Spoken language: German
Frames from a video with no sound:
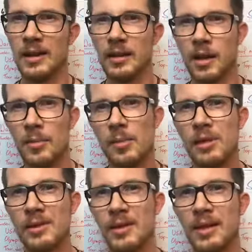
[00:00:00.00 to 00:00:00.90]
Da kann man
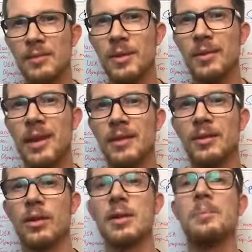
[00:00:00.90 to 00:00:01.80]
mal sehen, wie weit
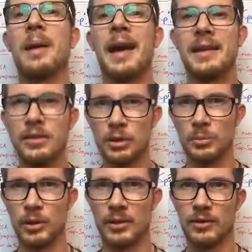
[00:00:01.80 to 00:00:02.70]
es auch im
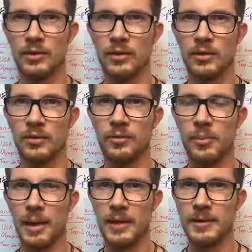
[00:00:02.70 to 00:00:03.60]
Breitensport sozusagen
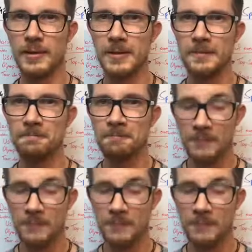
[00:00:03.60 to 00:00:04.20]
verbreitet ist.